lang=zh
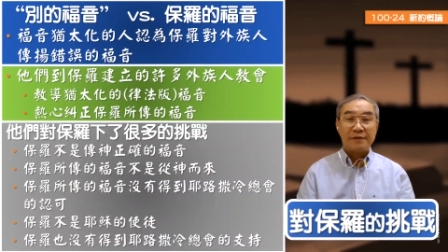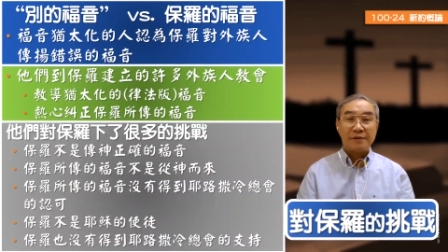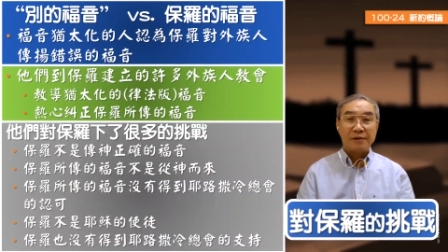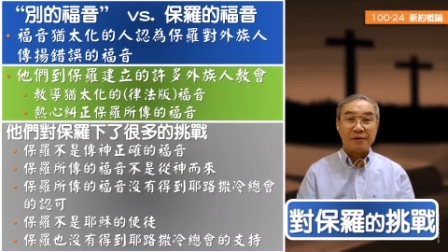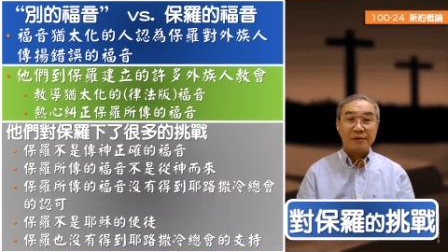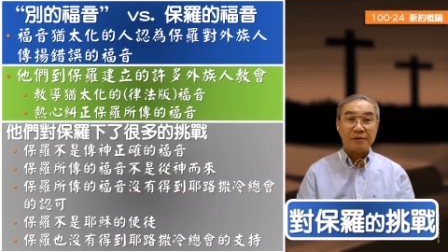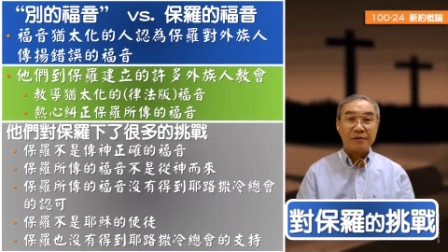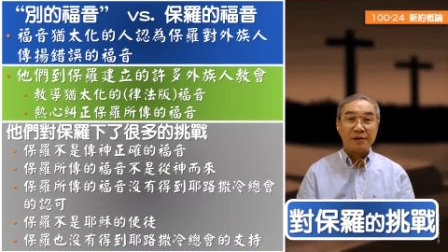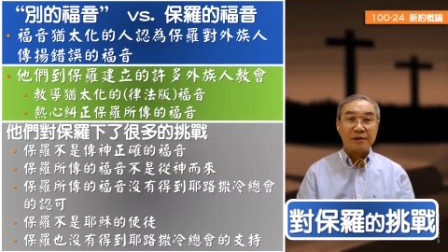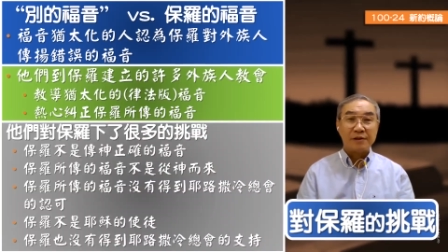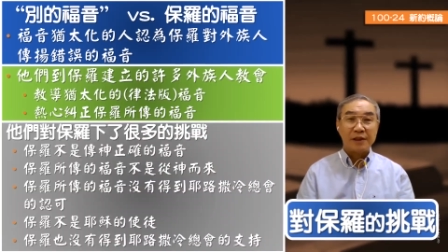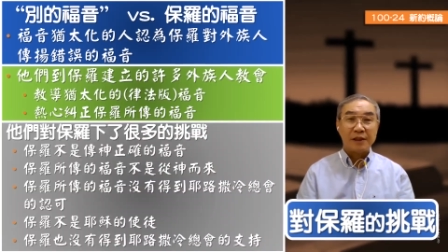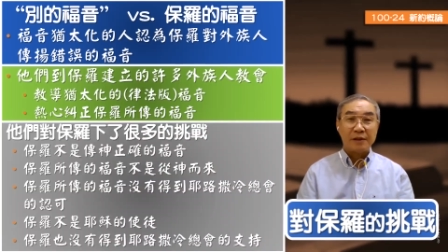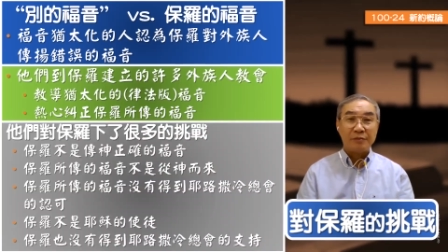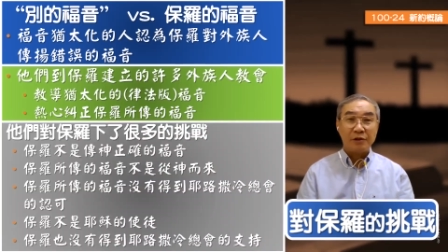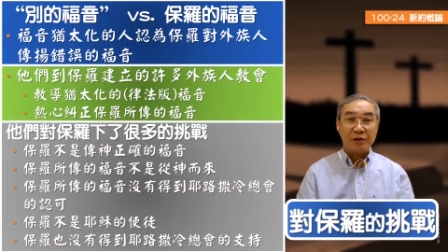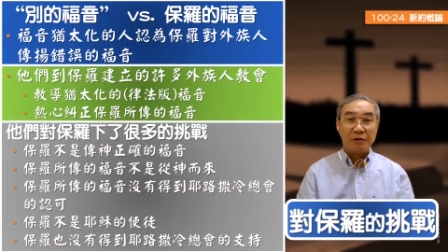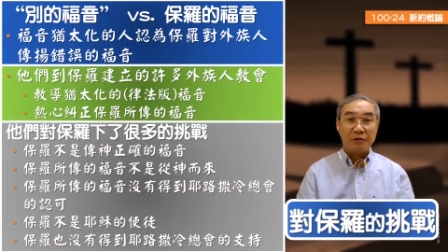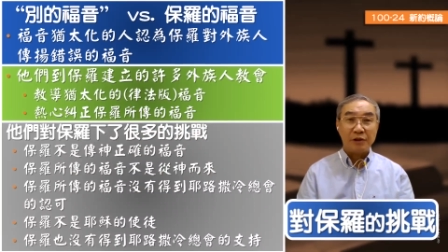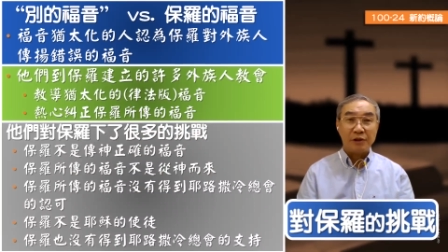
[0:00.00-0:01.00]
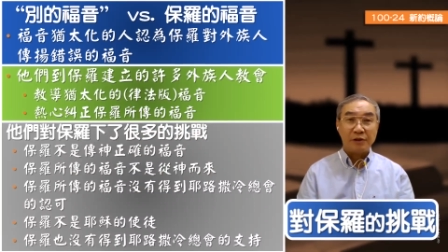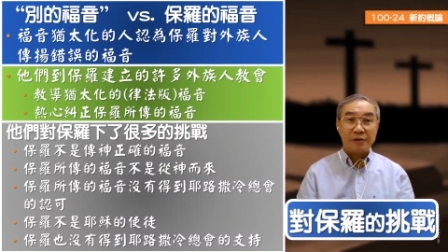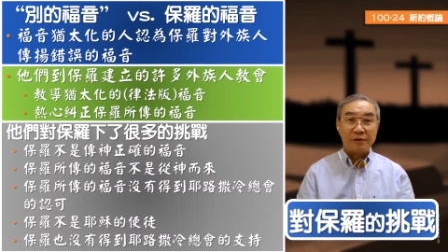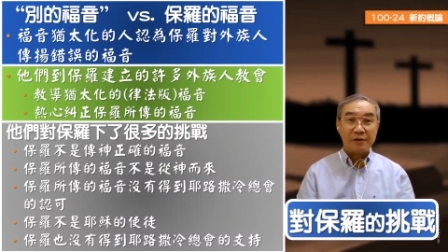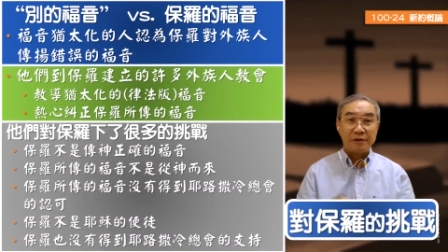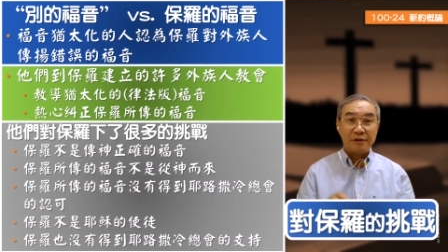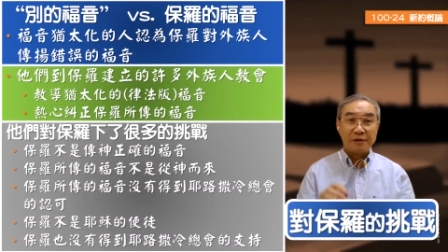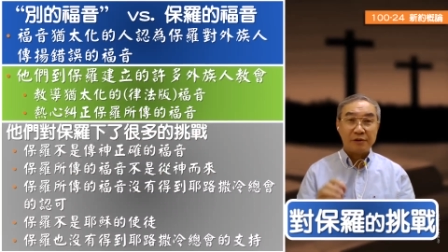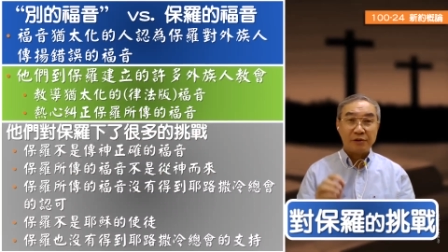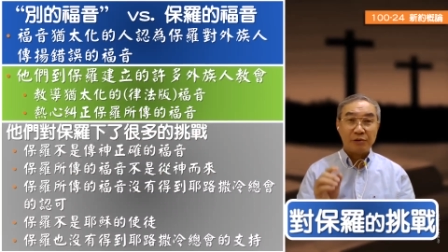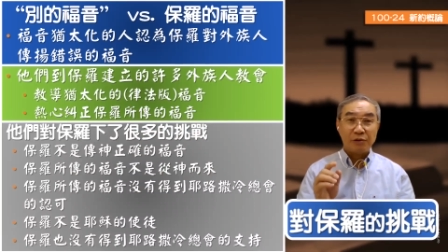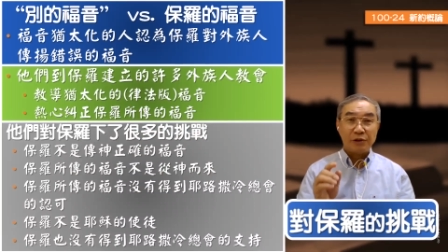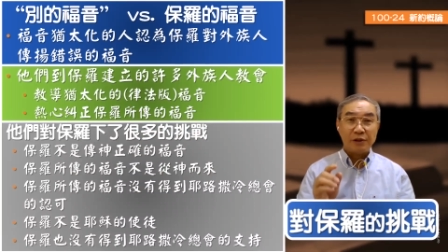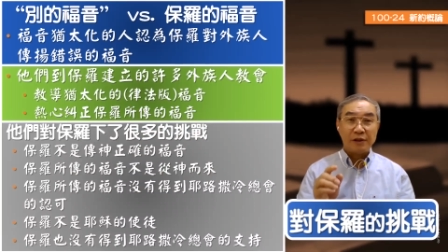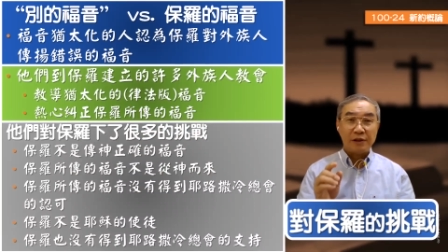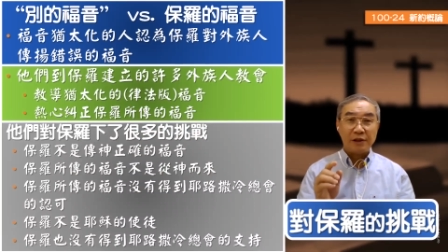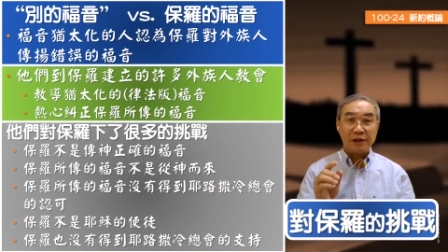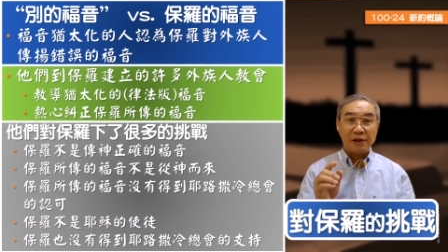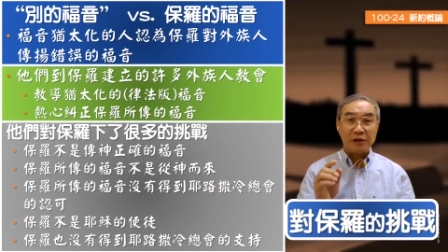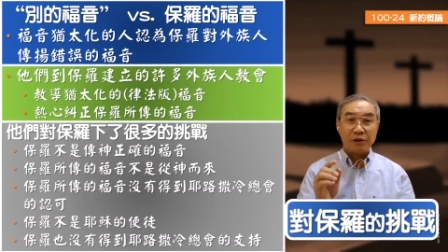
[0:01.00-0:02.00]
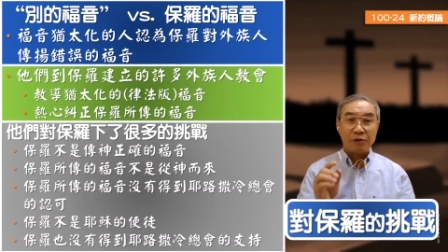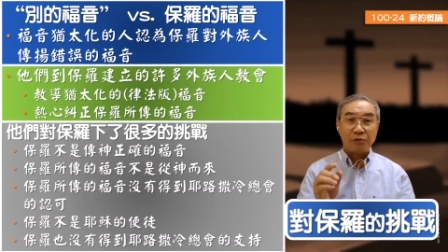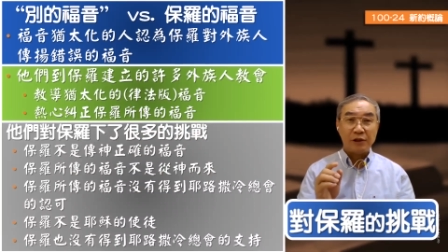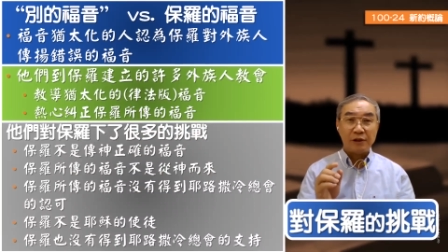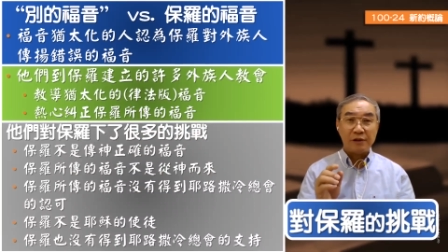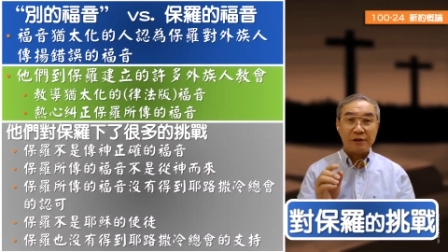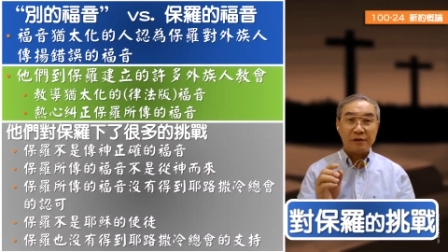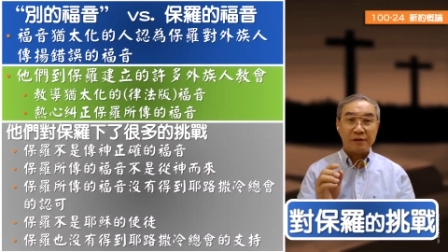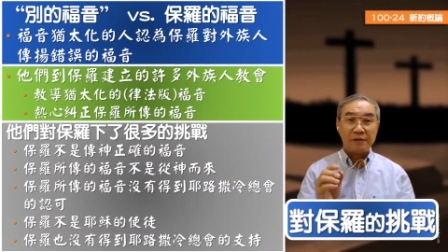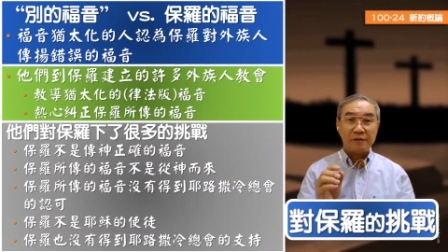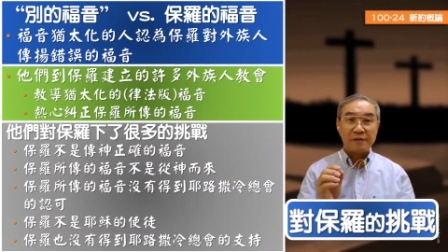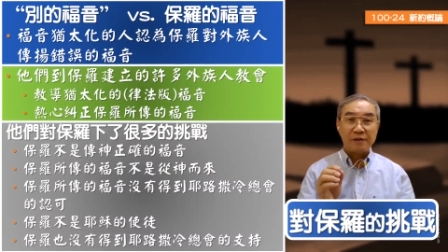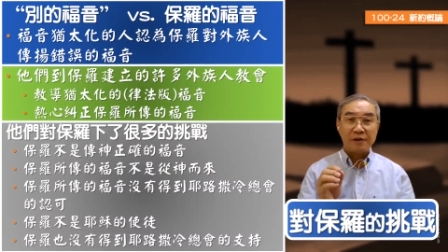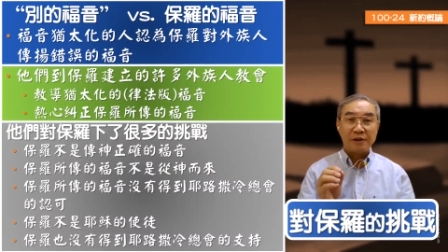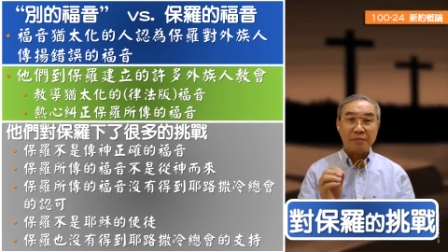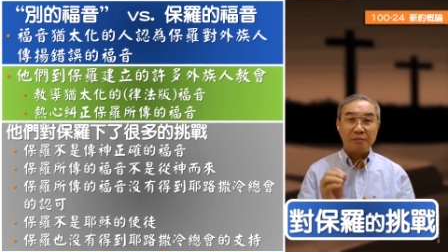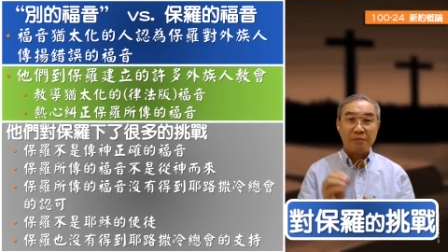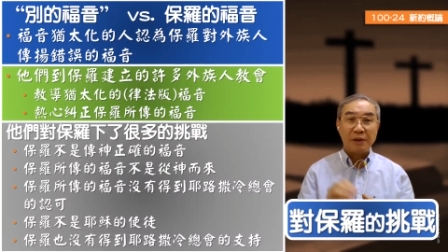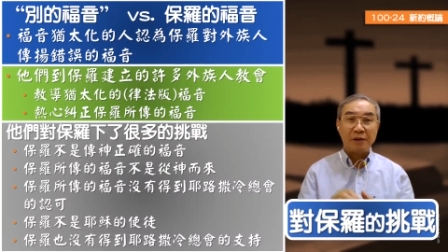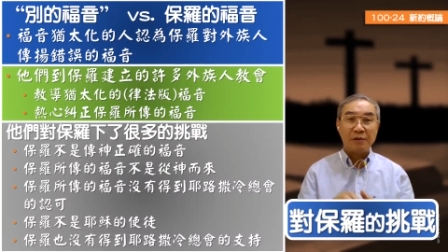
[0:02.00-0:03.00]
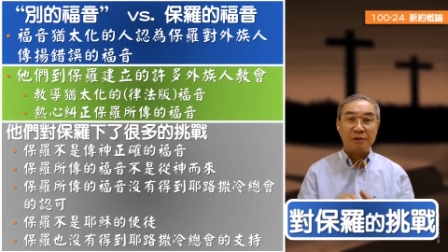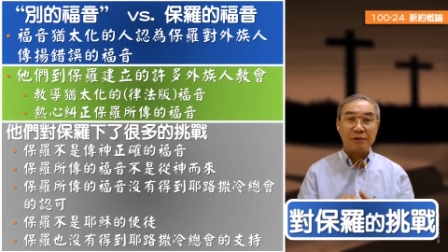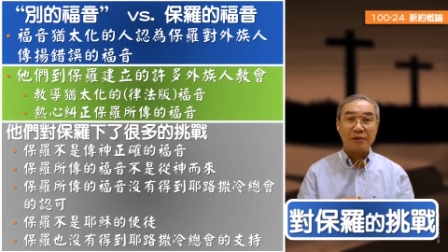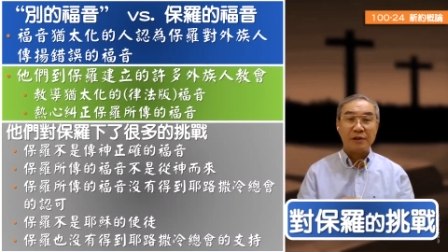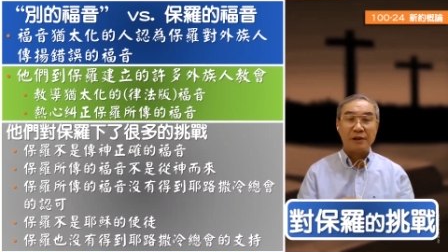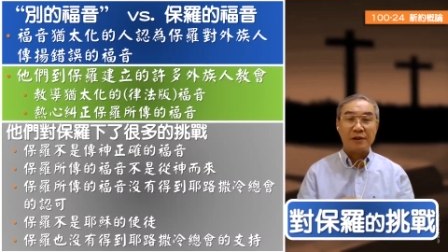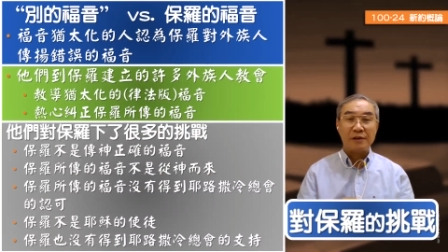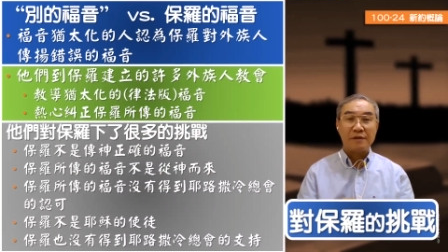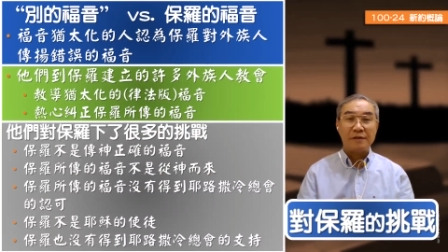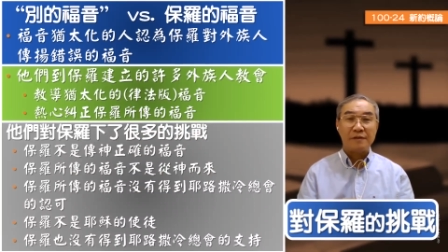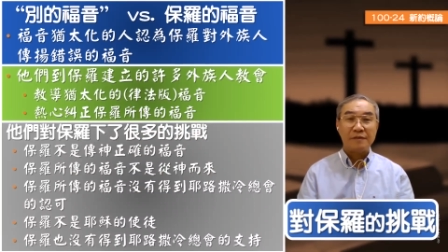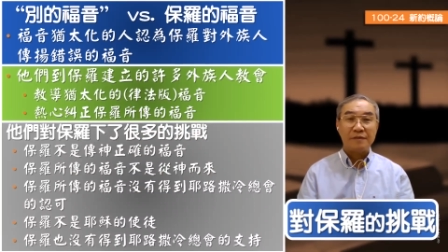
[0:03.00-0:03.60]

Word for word: 同时，他们也会对也对这个保罗啊，